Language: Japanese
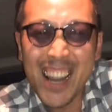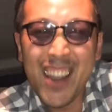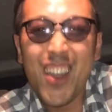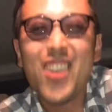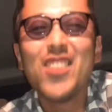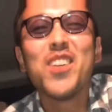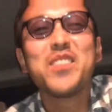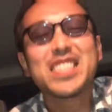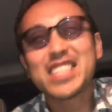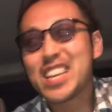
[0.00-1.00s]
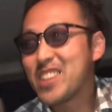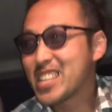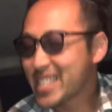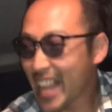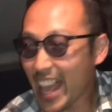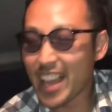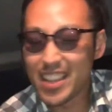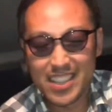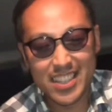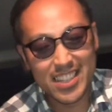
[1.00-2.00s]
本を見つけまして
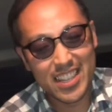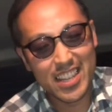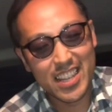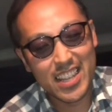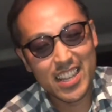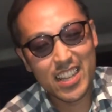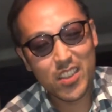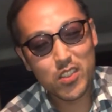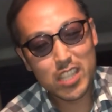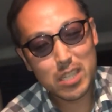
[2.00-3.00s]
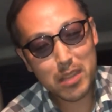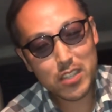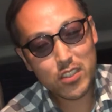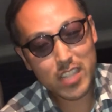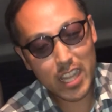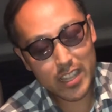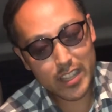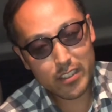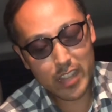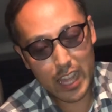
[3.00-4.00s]
この石
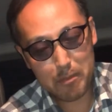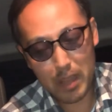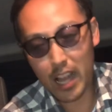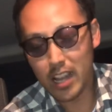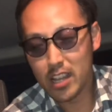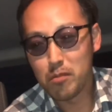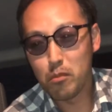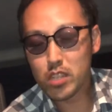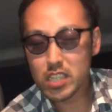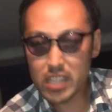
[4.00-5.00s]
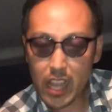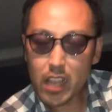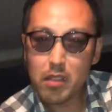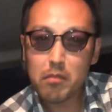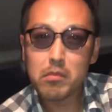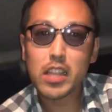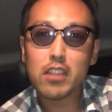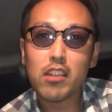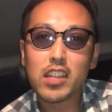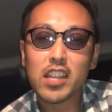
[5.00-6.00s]
マッチャンネルでまあもしねて
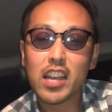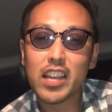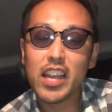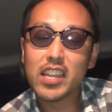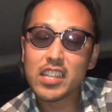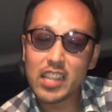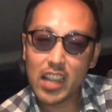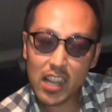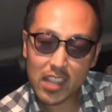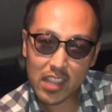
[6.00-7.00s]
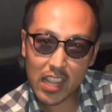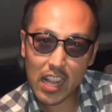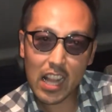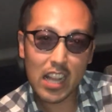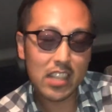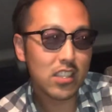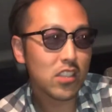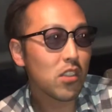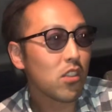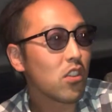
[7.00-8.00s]
る方が元気なかったら、
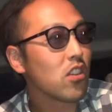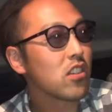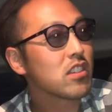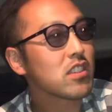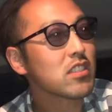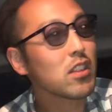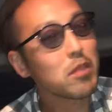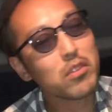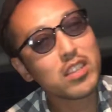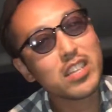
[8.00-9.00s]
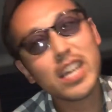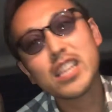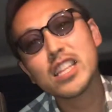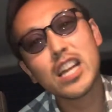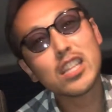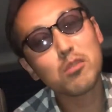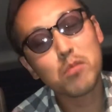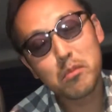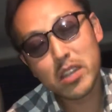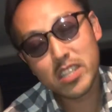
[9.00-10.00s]
ちょっと、それも嫌だなと
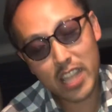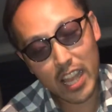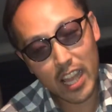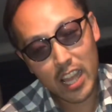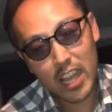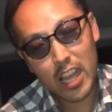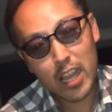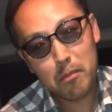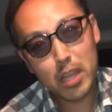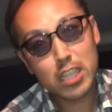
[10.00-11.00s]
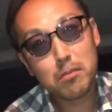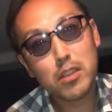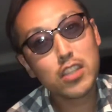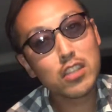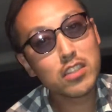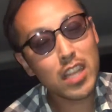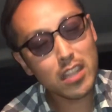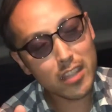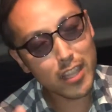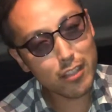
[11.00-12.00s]
思いまして、まあ、石抹茶
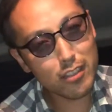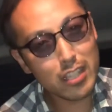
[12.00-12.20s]
チャンネル、